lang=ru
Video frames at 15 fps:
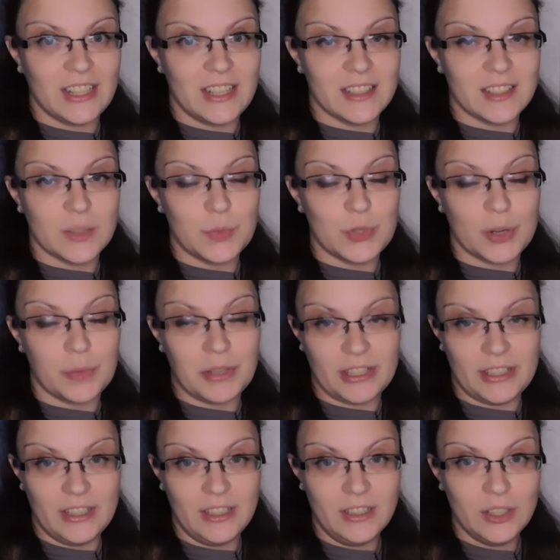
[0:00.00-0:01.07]
вами с обзорами
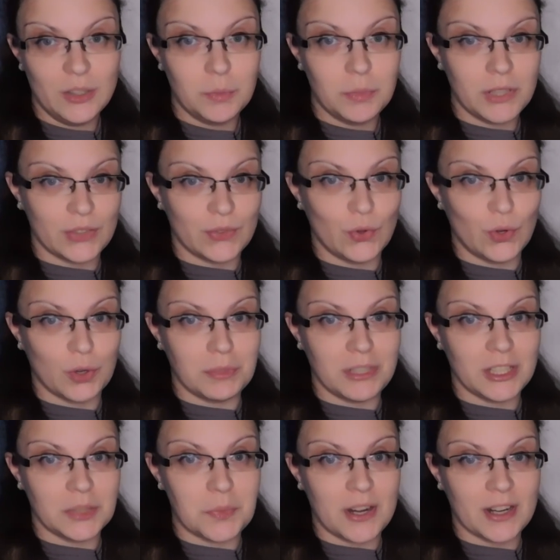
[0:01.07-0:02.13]
книг платформы
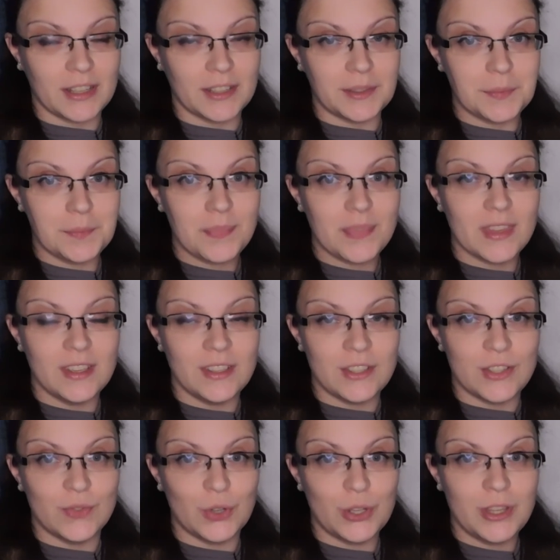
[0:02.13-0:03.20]
Литмаркет. И
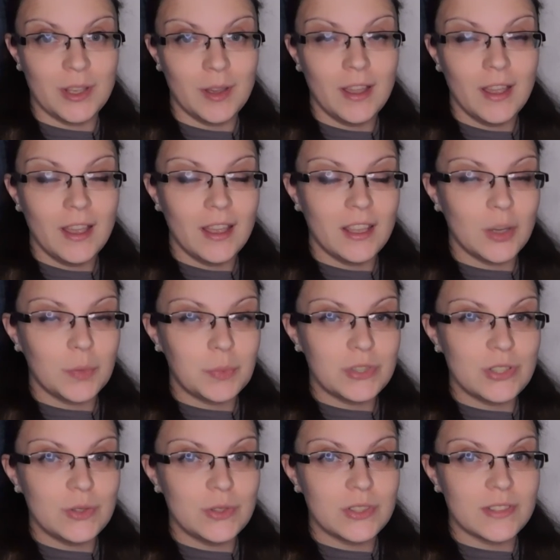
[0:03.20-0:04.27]
сегодня я
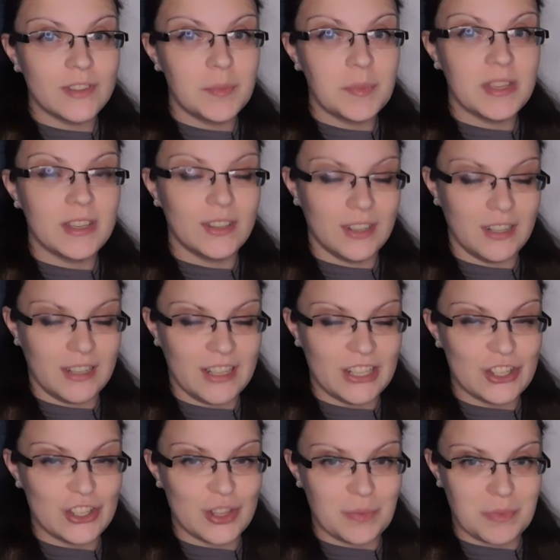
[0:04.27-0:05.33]
поделюсь с вами
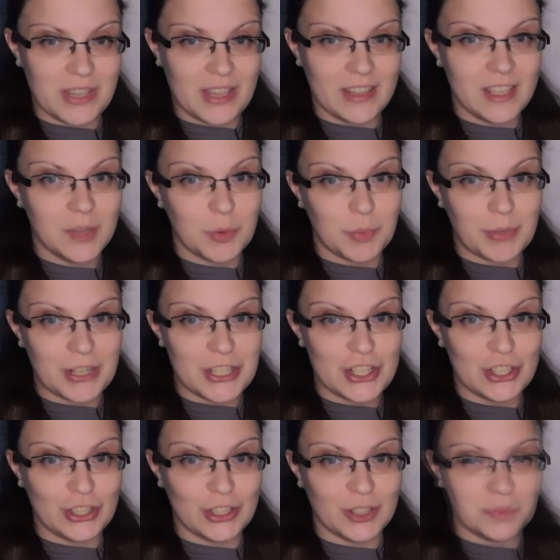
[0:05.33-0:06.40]
личным мнением о
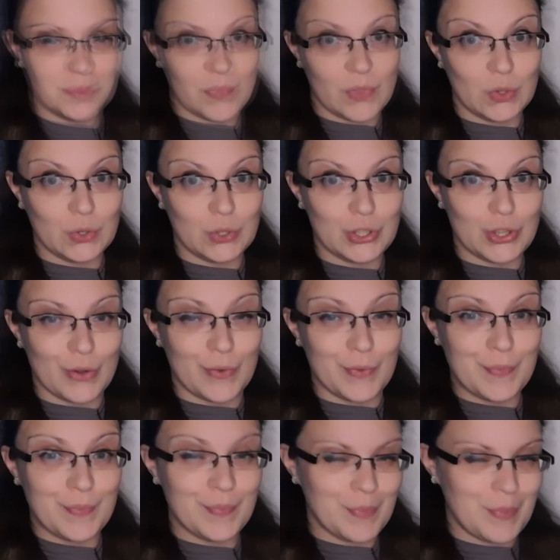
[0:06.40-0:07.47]
прочитанном. Ну что,
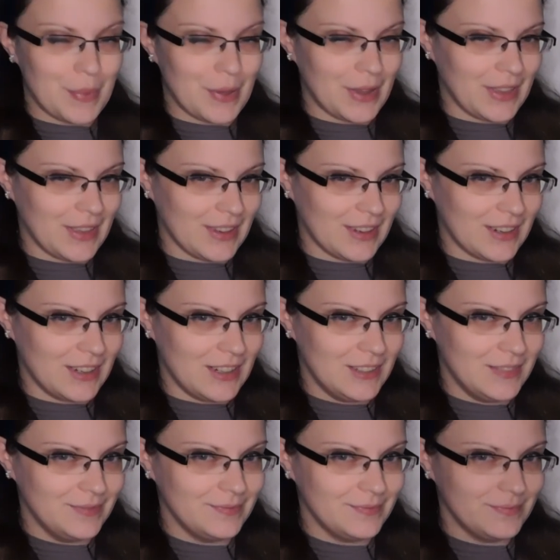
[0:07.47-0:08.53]
поехали?